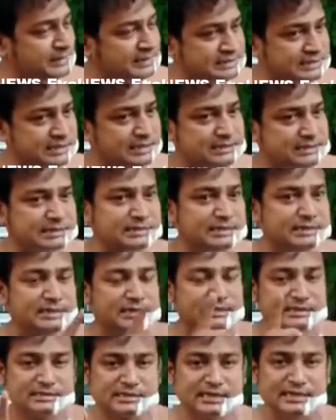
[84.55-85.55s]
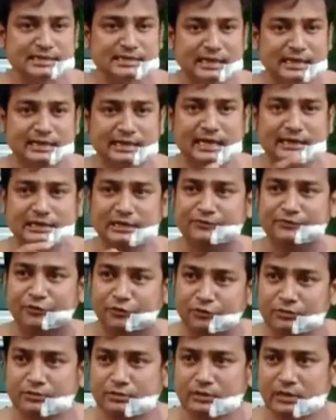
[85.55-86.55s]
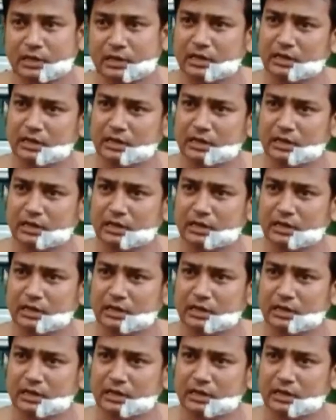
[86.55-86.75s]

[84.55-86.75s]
একটা জায়গাতে সেইখানে একটা ফোন ও